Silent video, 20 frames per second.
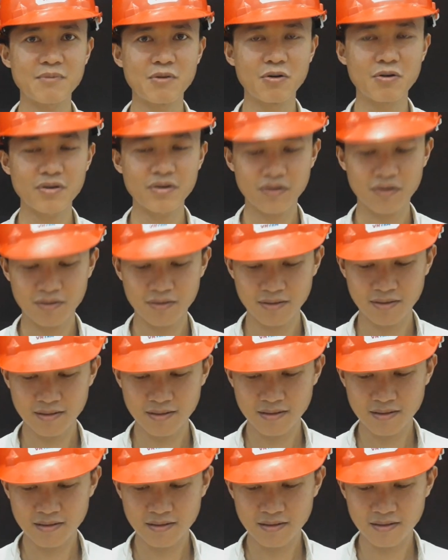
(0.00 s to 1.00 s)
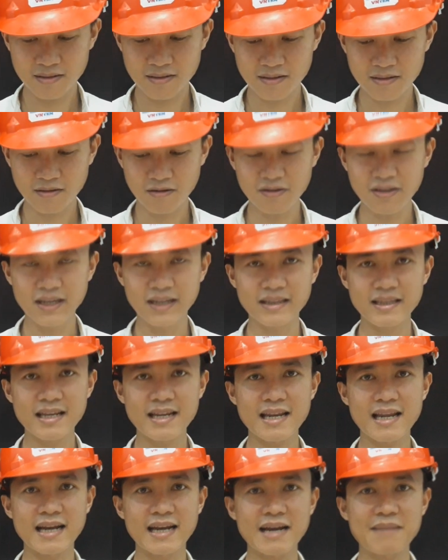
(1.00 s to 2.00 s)
bốn, có diện
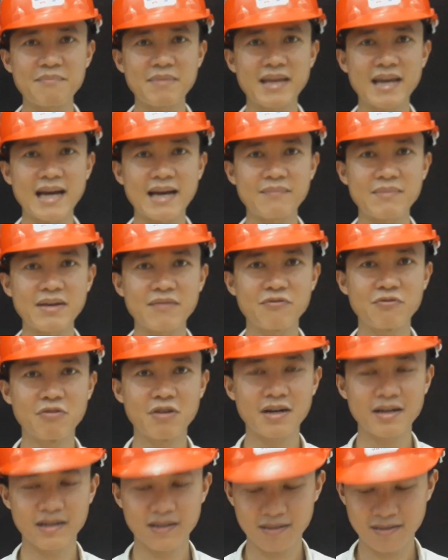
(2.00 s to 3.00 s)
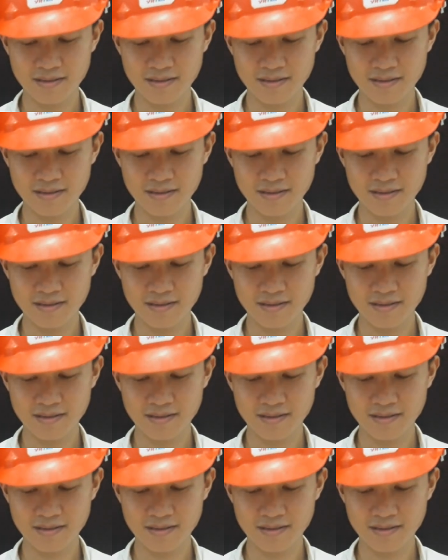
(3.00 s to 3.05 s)
tích là năm mươi hai mét vuông,